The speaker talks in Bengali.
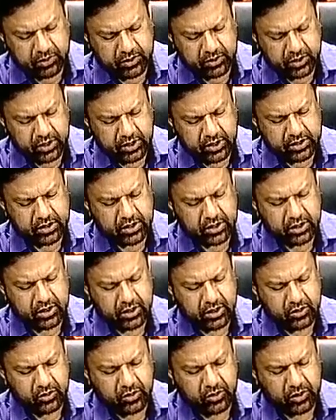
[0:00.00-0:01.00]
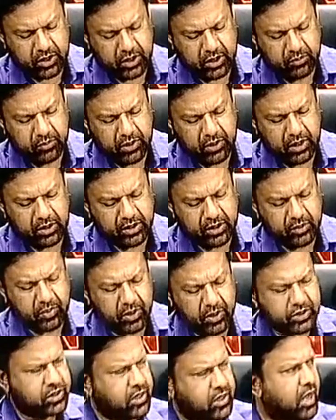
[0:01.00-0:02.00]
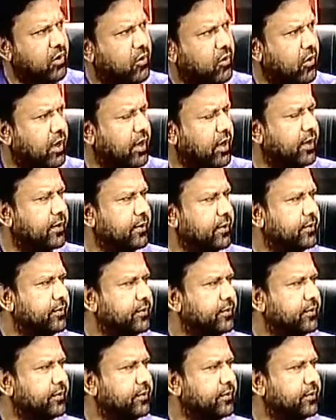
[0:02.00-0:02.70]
আহ্বান জানিয়েছে যাতে এই বিলটি পাশ না করে